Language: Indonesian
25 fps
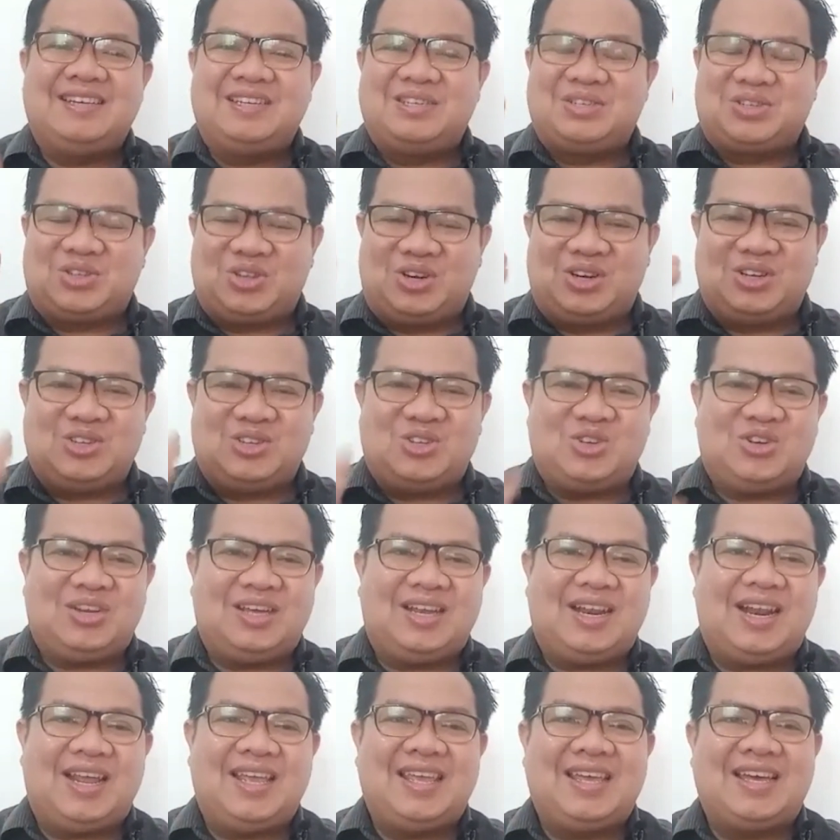
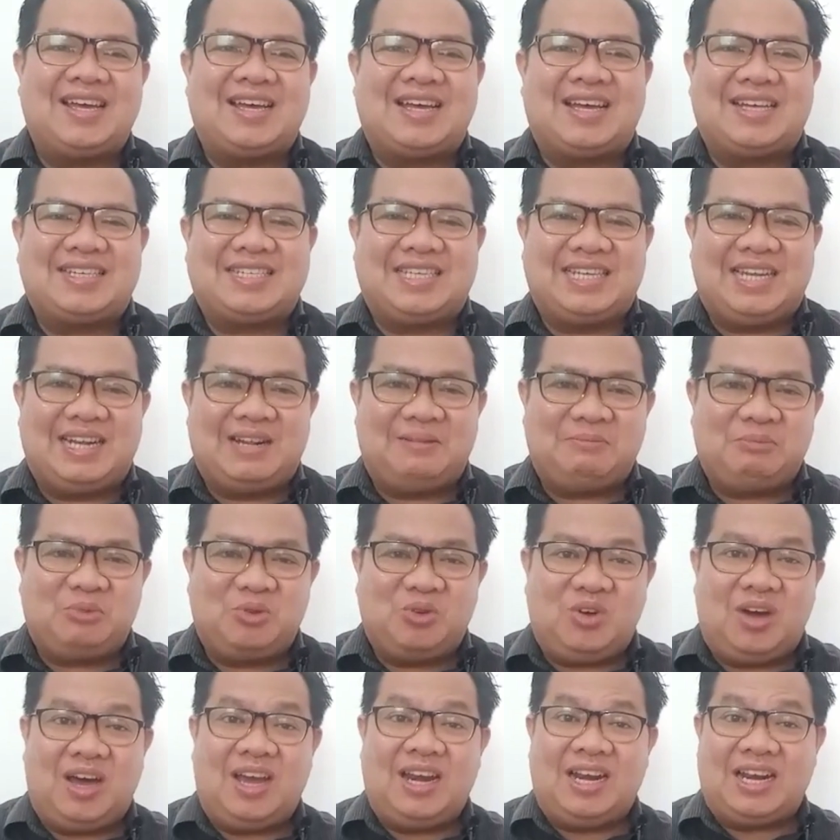Saudara-saudara yang kasih dalam
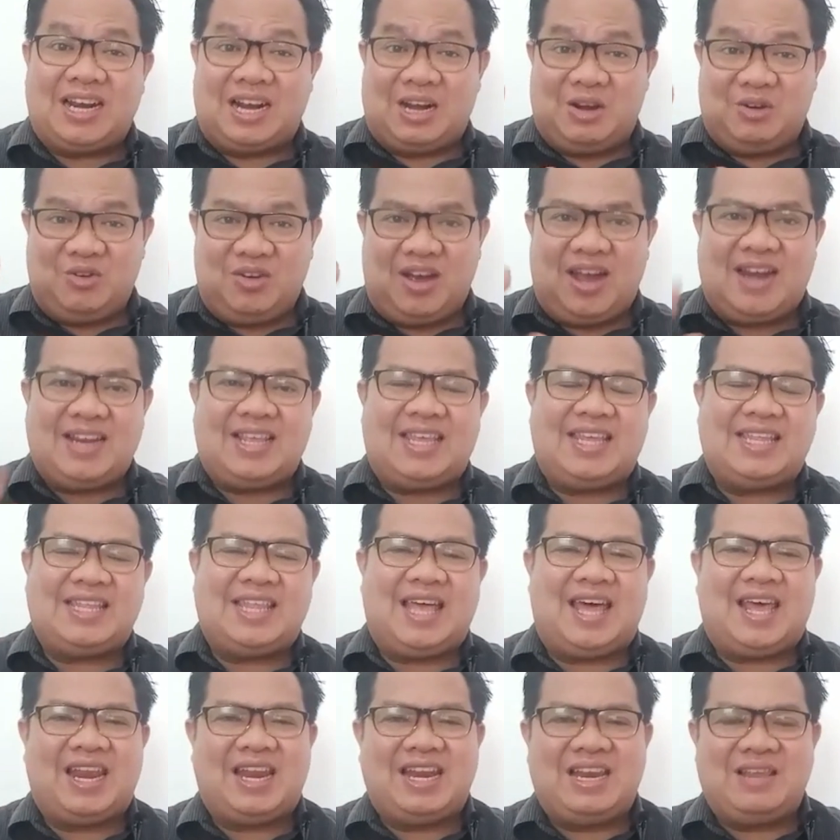Tuhan, renungan
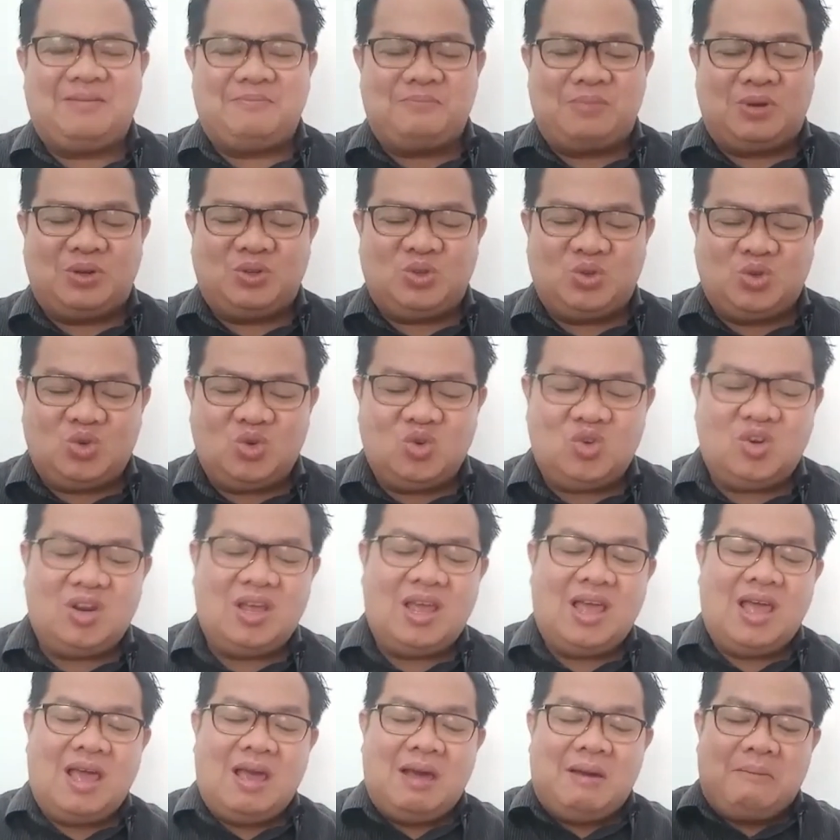kita hari ini berjudul
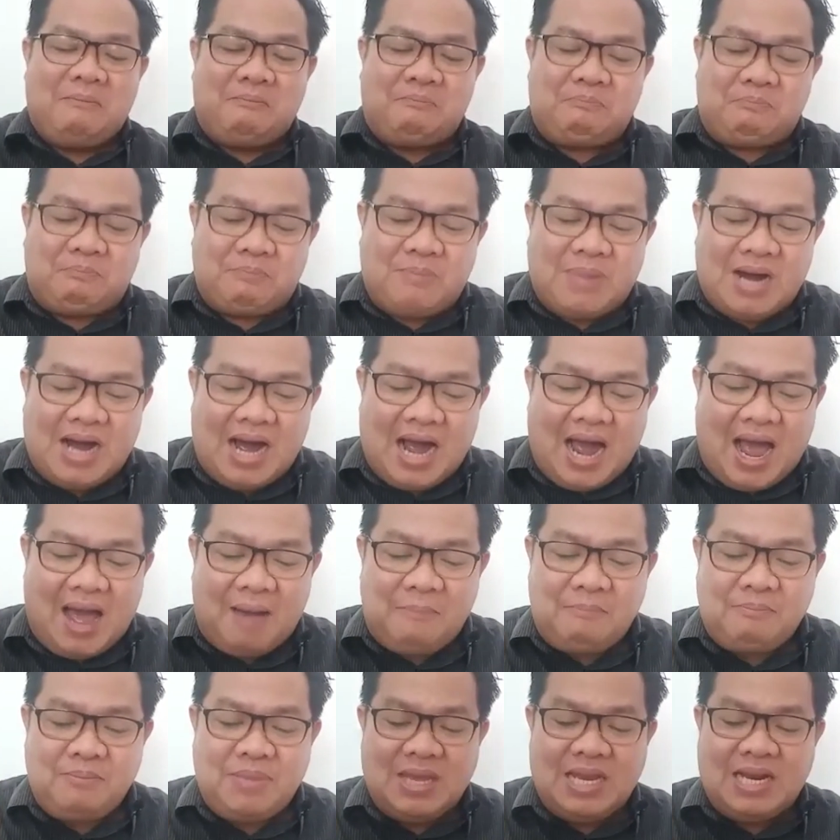
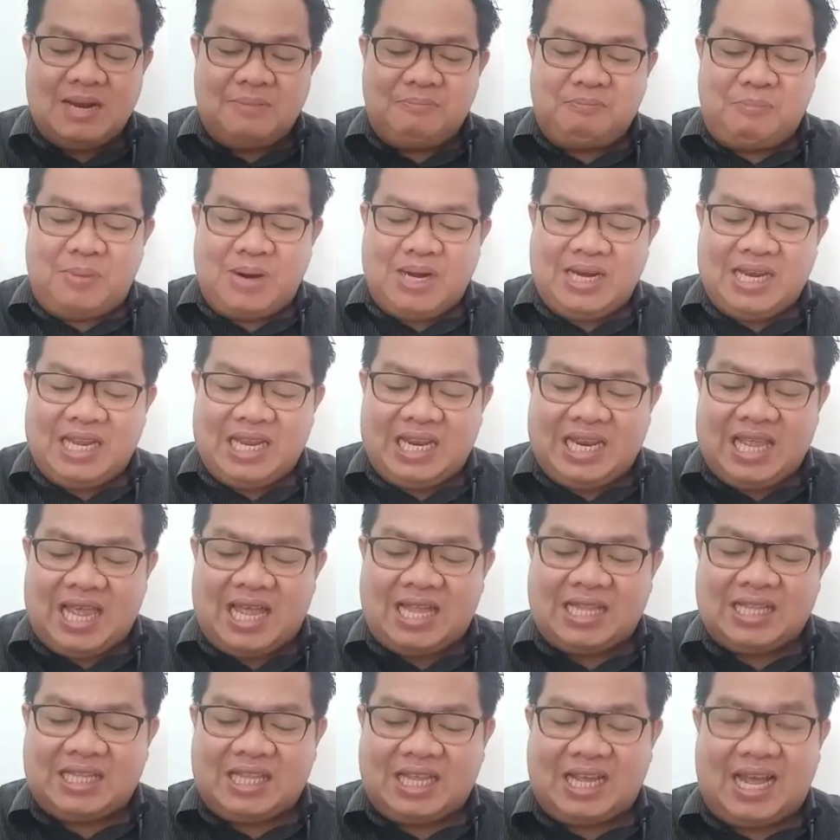Mengambil
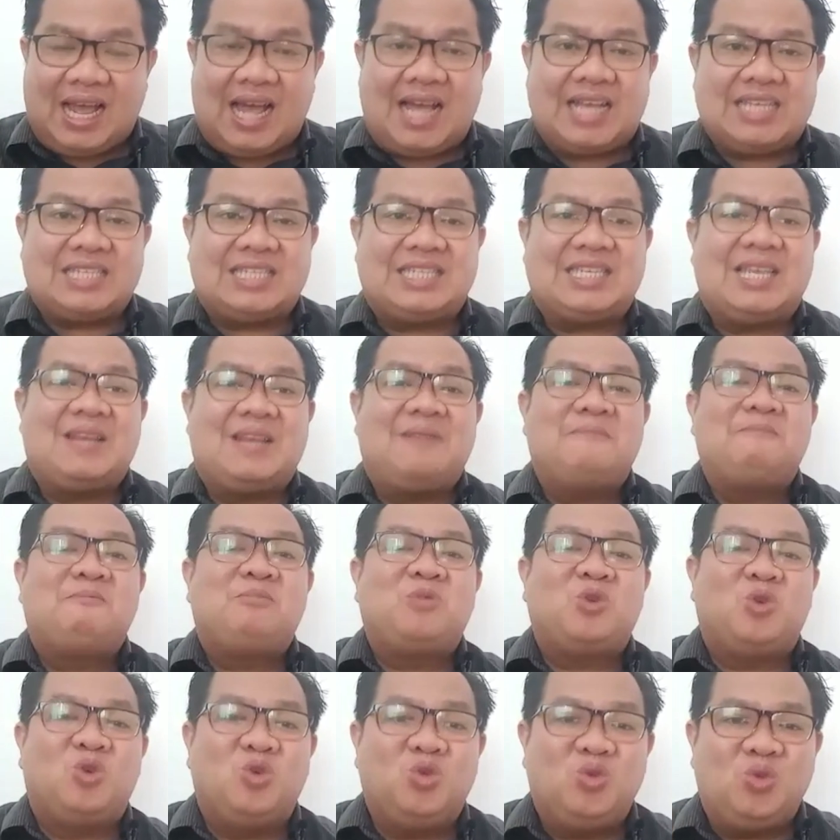Pendirian Tegas
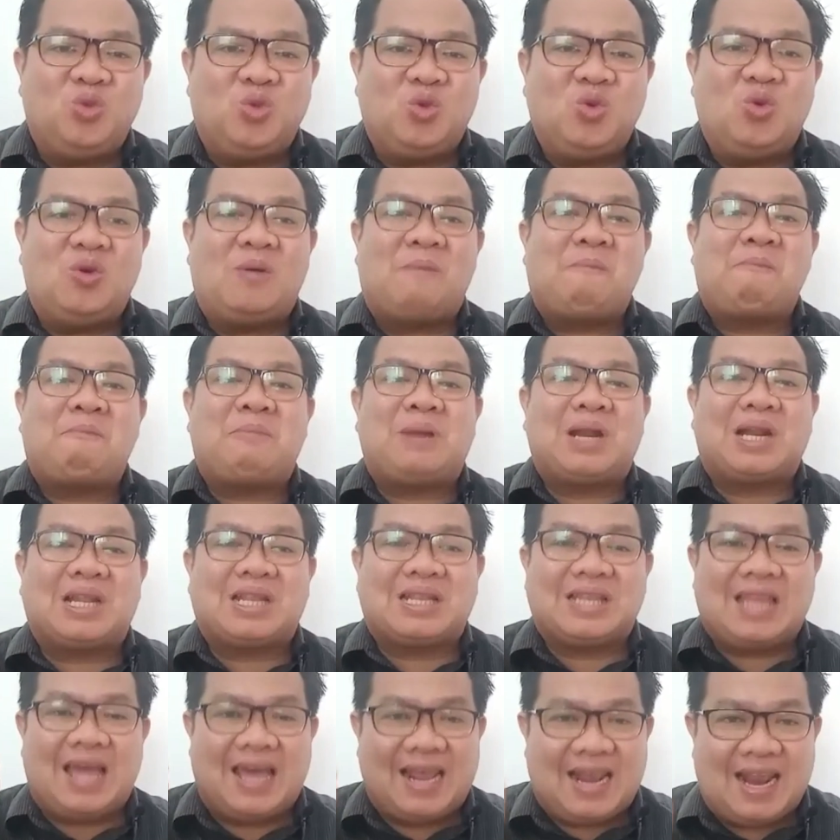untuk
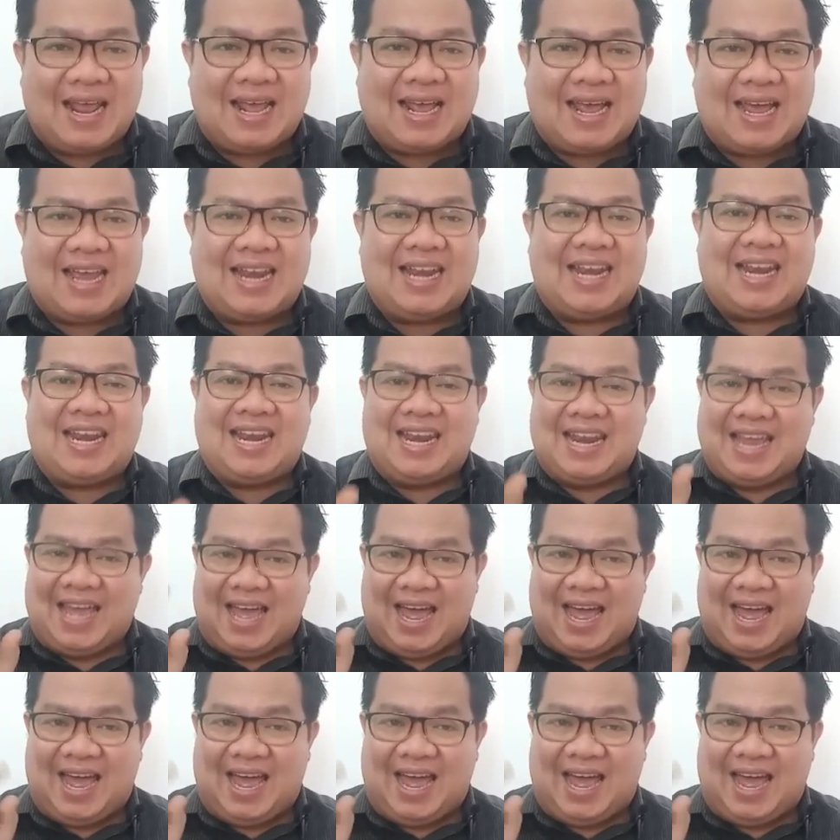Pertarakan.